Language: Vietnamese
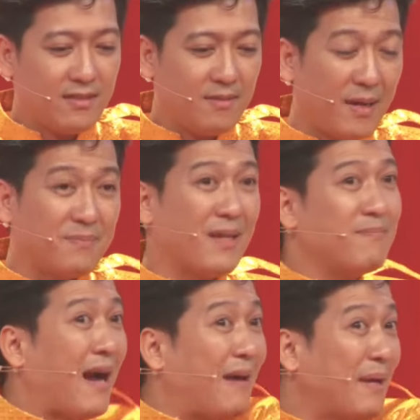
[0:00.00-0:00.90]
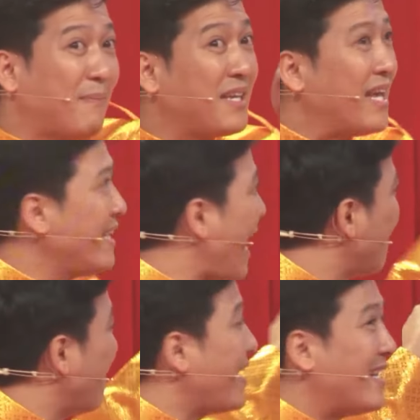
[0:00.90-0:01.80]
bà phiêu được bà, bà, bà nhìn nha
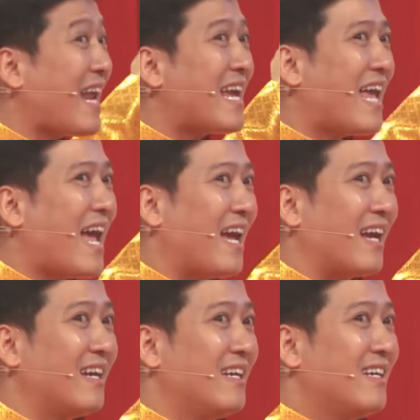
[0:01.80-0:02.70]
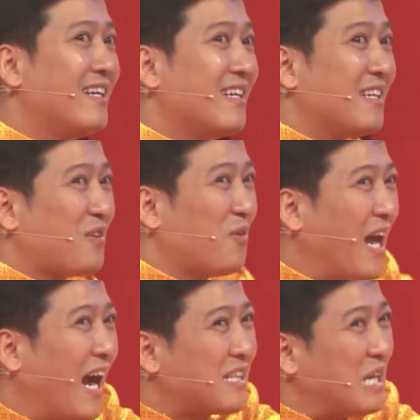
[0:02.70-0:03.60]
bà nhìn ở đây nha bà có nhìn tôi
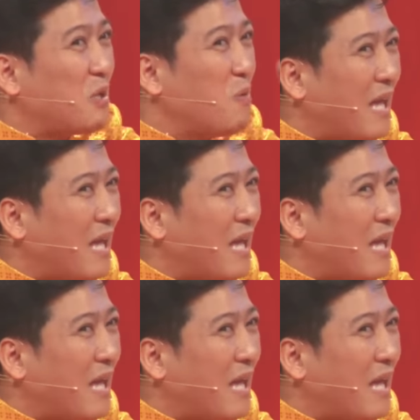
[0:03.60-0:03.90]
đừng có tự thương